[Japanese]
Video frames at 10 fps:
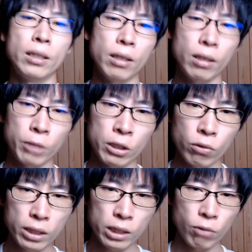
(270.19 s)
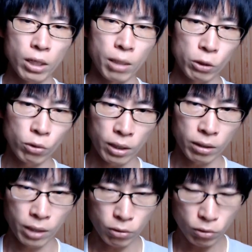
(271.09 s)
だからまあストレッチはやめとけっ
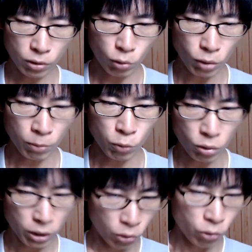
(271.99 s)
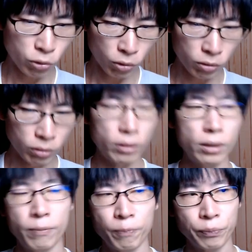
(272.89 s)
ていうのは、もうそれは極論。
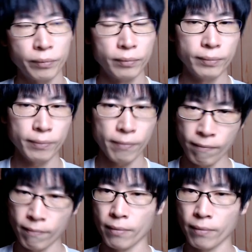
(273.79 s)
うん。